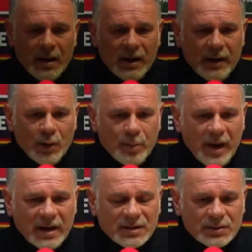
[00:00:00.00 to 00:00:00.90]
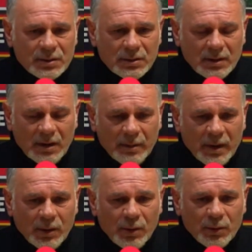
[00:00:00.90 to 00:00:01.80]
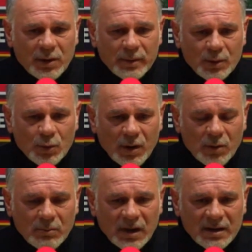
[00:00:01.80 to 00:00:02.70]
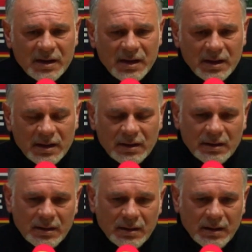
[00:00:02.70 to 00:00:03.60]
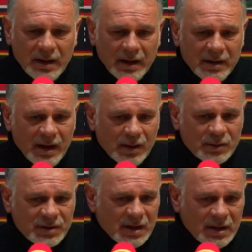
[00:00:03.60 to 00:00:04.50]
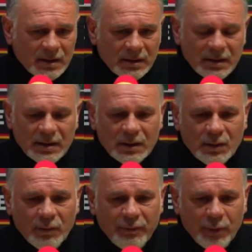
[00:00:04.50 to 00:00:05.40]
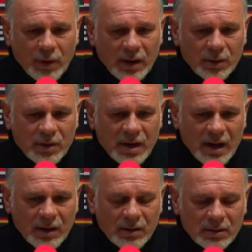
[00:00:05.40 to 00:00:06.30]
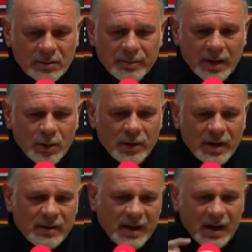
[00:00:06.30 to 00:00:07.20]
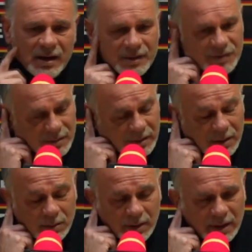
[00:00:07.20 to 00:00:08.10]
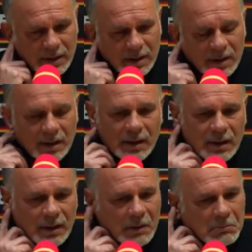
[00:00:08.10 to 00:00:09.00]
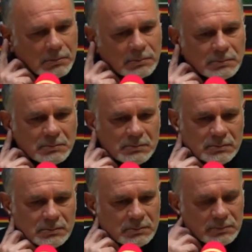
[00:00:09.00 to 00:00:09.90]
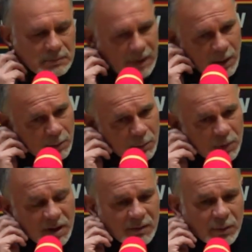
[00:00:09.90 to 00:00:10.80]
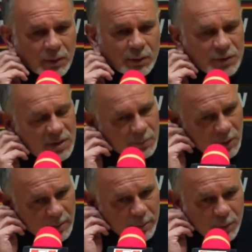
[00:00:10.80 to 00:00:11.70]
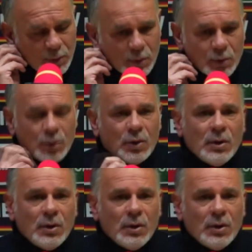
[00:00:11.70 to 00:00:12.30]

hanno perso, almeno le ultime due con Baldini, che ritengo sia un fiore all'occhiello per noi tecnici, per cui mh, mm, è un motivo e uno stimolo in più